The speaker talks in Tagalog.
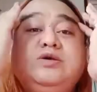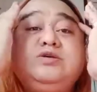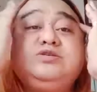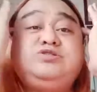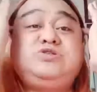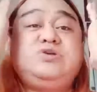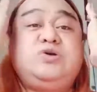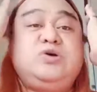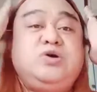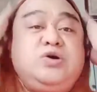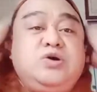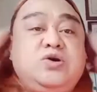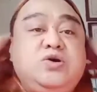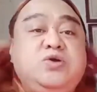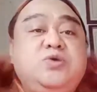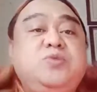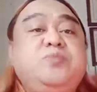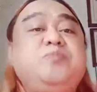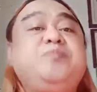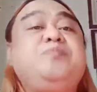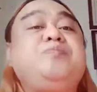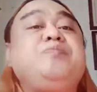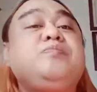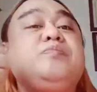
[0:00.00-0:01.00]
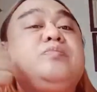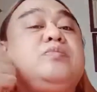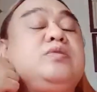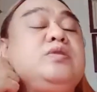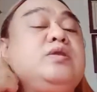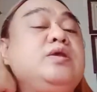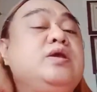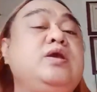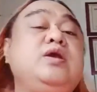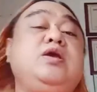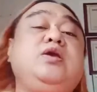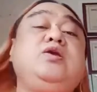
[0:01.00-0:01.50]
So,
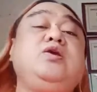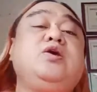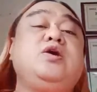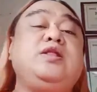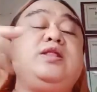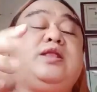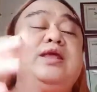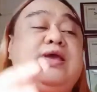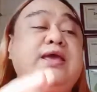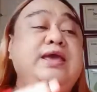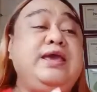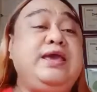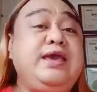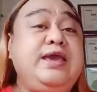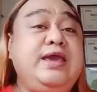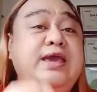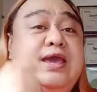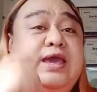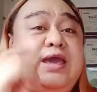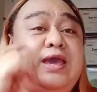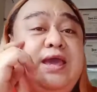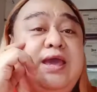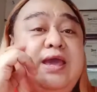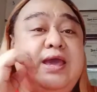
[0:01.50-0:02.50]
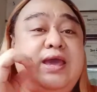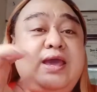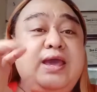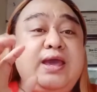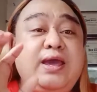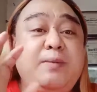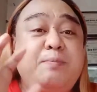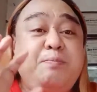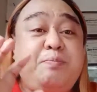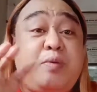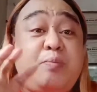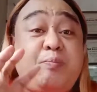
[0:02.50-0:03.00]
yun,
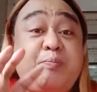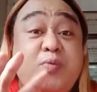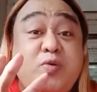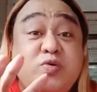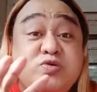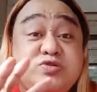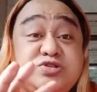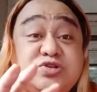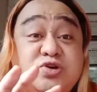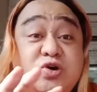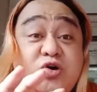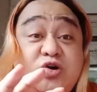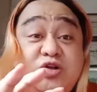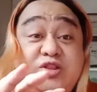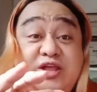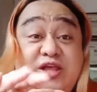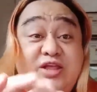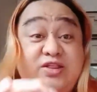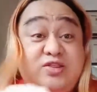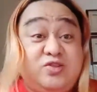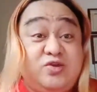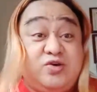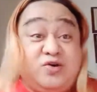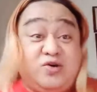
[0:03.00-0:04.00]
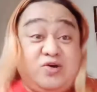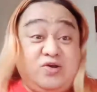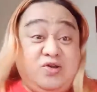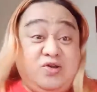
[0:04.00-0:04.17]
i-post ko dito